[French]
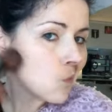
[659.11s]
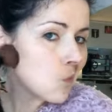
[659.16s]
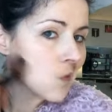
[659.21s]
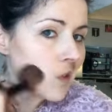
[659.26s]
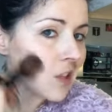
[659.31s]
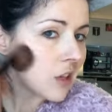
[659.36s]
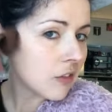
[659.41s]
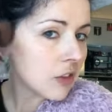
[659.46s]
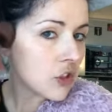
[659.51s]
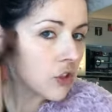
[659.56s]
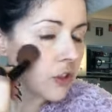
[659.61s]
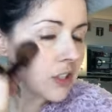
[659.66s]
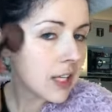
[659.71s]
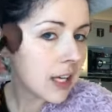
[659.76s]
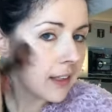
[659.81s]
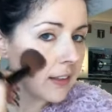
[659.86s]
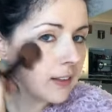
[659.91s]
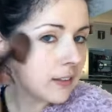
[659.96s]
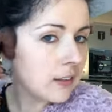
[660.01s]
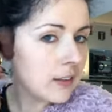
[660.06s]
Ça va juste
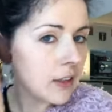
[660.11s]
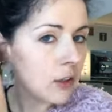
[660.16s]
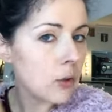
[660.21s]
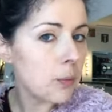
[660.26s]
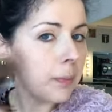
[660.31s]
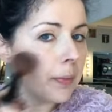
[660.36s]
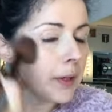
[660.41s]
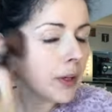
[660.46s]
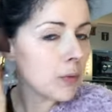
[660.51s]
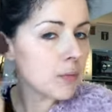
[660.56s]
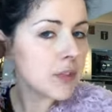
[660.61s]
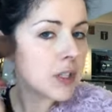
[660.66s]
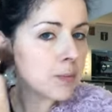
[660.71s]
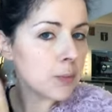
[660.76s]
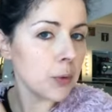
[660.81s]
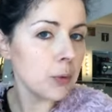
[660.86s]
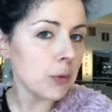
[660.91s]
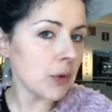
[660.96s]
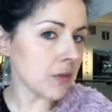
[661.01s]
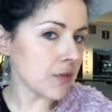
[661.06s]
aller découper un petit
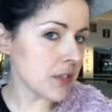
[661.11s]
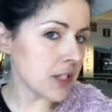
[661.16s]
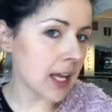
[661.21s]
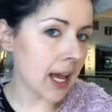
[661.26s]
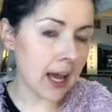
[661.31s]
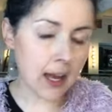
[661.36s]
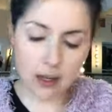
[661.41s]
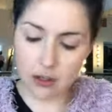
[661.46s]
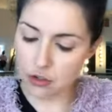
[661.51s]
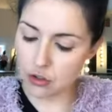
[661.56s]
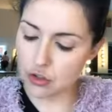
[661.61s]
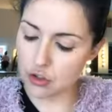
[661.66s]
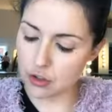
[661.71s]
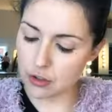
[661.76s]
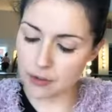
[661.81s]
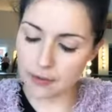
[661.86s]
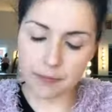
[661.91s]
peu mon visage